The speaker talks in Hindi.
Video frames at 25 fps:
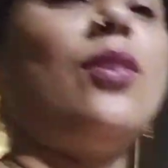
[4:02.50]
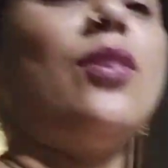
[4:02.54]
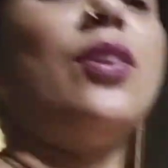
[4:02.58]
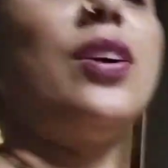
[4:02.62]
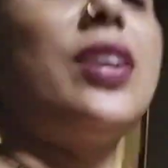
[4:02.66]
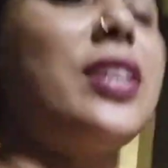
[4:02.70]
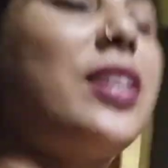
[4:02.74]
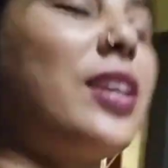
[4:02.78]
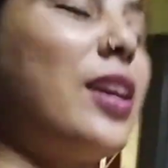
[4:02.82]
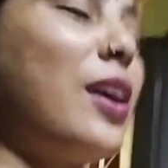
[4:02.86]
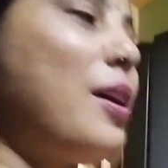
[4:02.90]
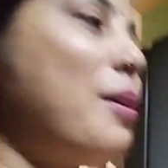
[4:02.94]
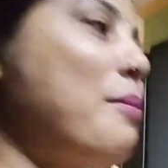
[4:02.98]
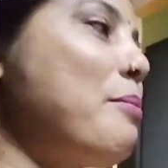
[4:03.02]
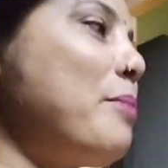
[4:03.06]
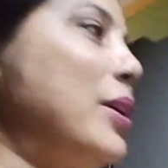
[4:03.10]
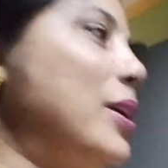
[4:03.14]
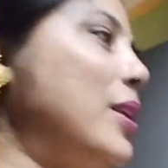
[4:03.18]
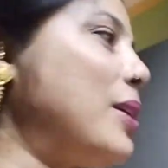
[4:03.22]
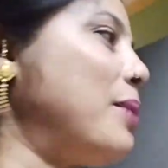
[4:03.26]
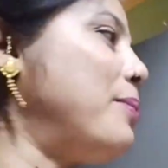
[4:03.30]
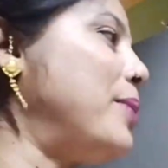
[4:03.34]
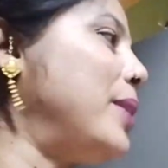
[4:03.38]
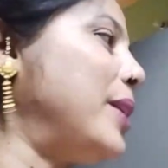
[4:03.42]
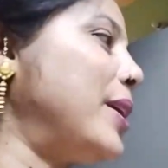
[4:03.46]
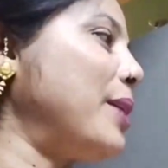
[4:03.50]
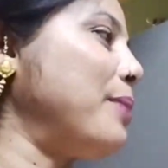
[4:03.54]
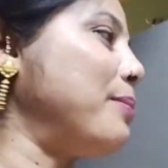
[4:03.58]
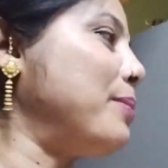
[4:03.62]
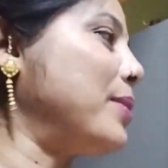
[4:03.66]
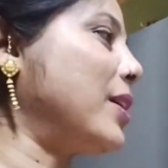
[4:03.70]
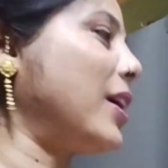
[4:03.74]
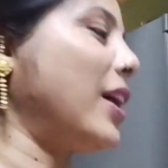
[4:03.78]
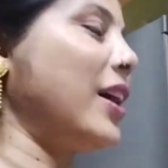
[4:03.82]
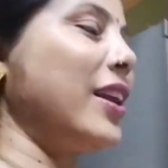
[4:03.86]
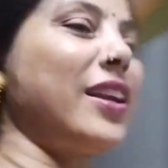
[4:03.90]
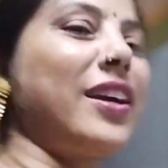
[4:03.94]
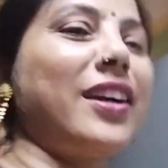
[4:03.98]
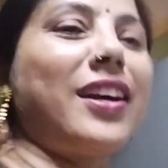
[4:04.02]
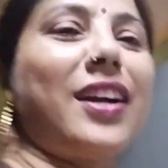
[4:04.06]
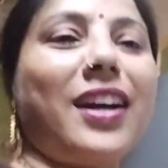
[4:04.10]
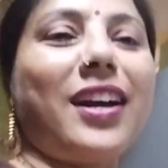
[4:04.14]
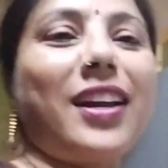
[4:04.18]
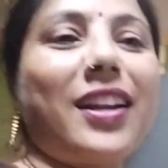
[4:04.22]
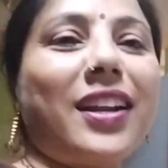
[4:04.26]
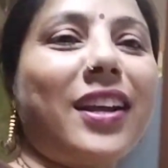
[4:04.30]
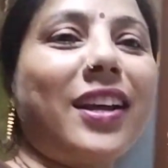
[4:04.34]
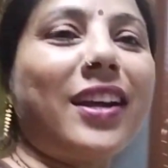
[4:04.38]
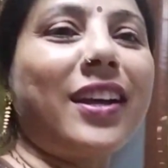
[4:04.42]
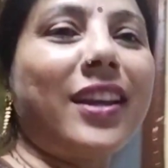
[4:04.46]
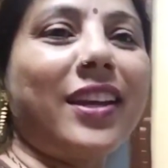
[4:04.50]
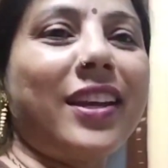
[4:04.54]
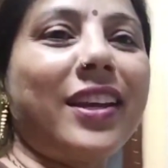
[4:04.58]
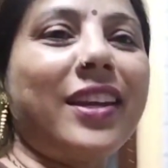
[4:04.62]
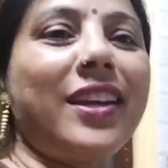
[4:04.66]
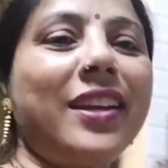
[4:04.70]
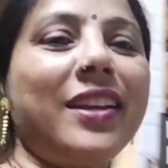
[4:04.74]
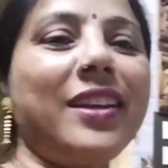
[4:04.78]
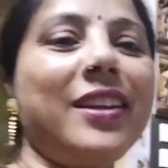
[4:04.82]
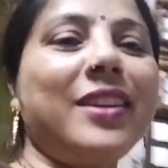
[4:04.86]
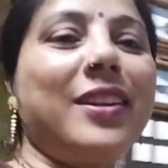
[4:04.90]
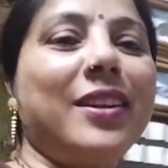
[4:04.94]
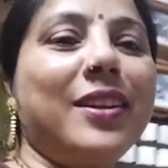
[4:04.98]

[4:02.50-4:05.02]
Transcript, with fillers: और यहाँ मेरा बेटा भी खाना खा रहा है